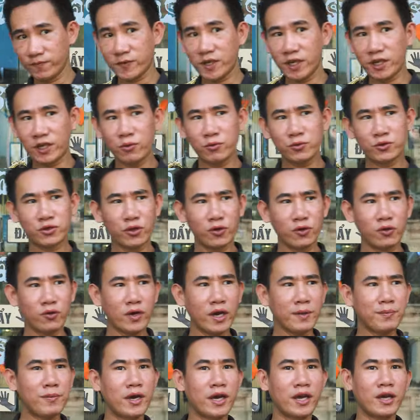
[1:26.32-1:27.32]
cái thông
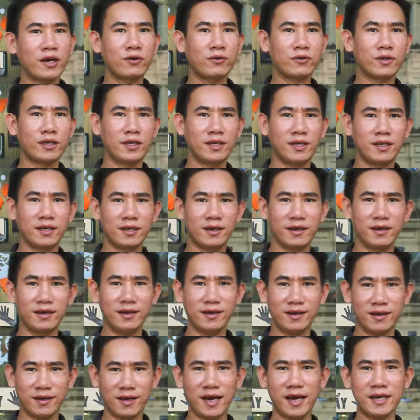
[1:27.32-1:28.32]
số FPL thì uh,
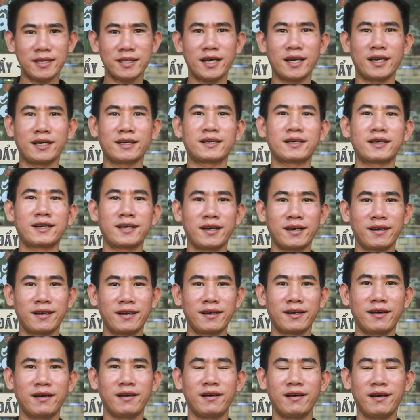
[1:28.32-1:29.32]
hai thằng
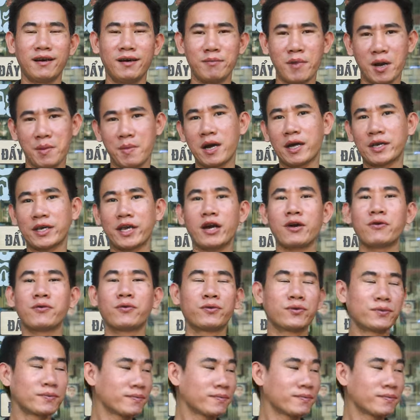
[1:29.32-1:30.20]
uh, bằng bằng nhau